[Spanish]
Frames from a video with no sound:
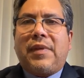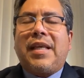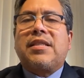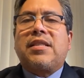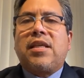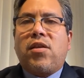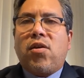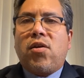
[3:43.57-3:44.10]

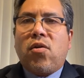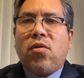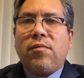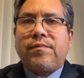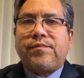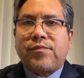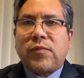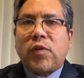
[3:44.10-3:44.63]

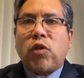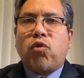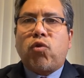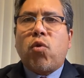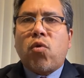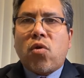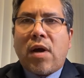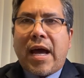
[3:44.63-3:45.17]
decidió
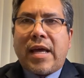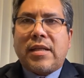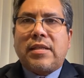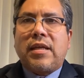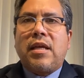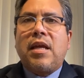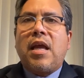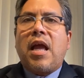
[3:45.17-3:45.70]

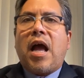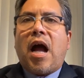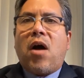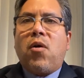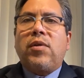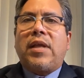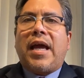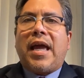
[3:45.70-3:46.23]
subrogarse
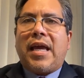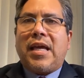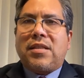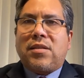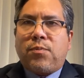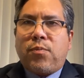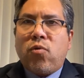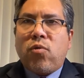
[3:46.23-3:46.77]
a una
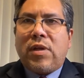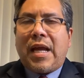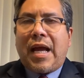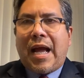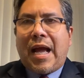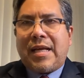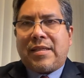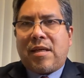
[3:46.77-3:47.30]

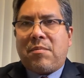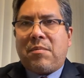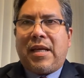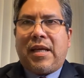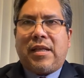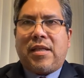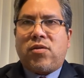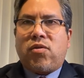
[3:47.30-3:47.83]
espuria
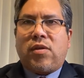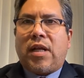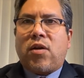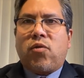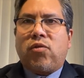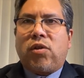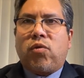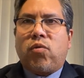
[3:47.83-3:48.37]
Asamblea Nacional
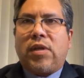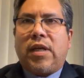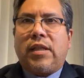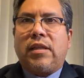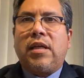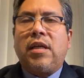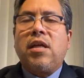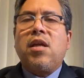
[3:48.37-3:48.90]

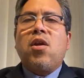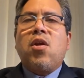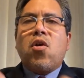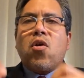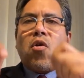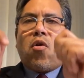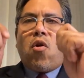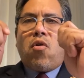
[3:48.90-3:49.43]
Constituyente.
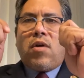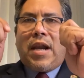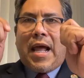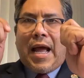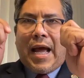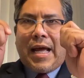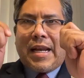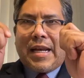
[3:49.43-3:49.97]
Con
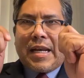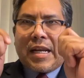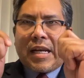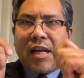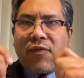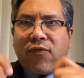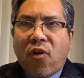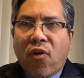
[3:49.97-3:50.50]
la
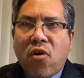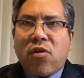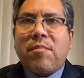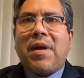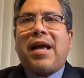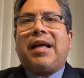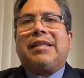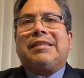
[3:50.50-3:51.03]

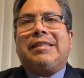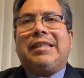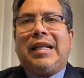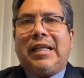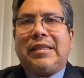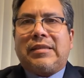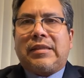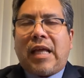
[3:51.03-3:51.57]
reforma
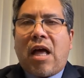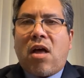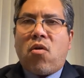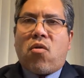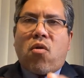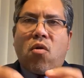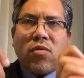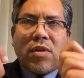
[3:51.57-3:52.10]
del
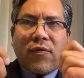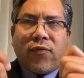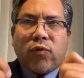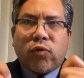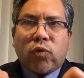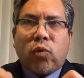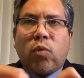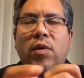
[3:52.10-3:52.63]
Estado, con una
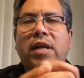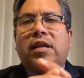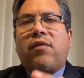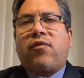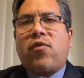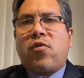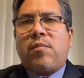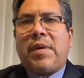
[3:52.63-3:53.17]
futura
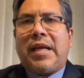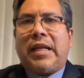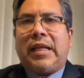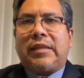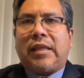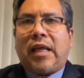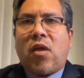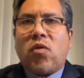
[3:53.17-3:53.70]
reforma del
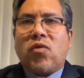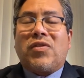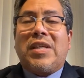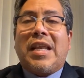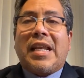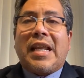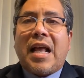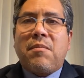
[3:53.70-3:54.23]
Estado,
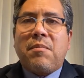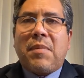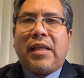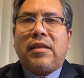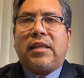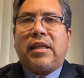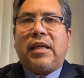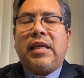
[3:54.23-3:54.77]
si
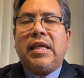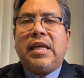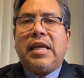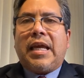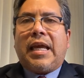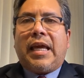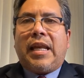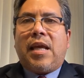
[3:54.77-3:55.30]
realmente
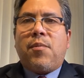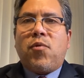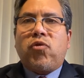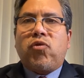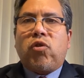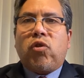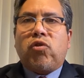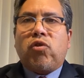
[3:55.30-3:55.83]

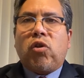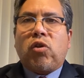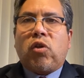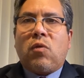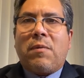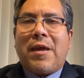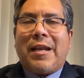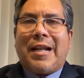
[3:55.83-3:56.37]
queremos
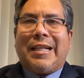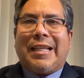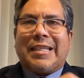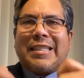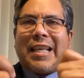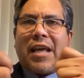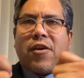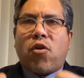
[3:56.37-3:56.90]
nosotros ver el
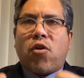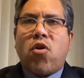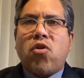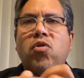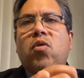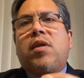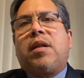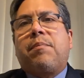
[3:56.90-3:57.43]

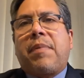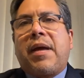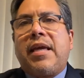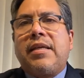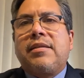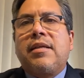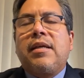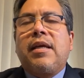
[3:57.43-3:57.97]
desarrollo del
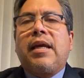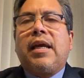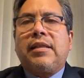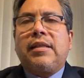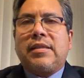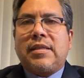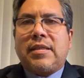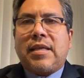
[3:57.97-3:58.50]
país, es
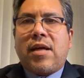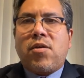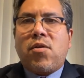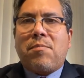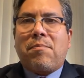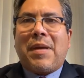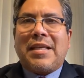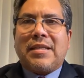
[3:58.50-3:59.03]

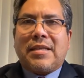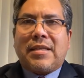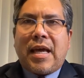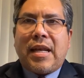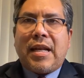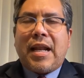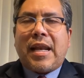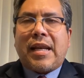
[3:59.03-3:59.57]
necesario
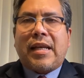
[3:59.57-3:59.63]
pensar en la